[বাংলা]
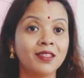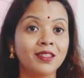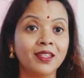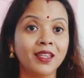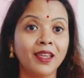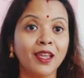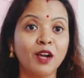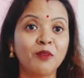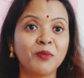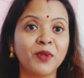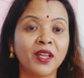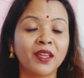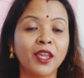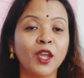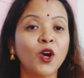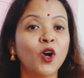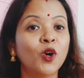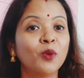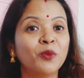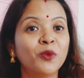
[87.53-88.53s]
যে আপনাকে
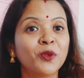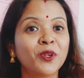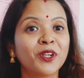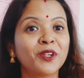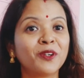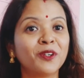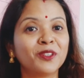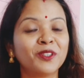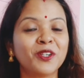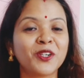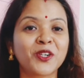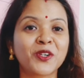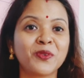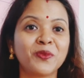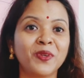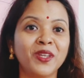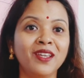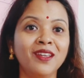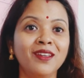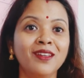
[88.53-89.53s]
অপরের কথা
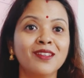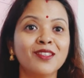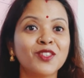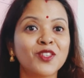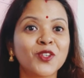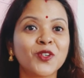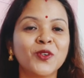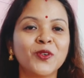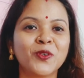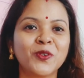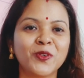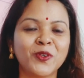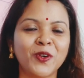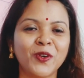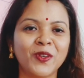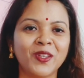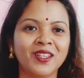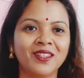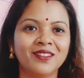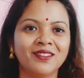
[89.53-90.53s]
শুনে ছোট
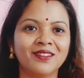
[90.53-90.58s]
করে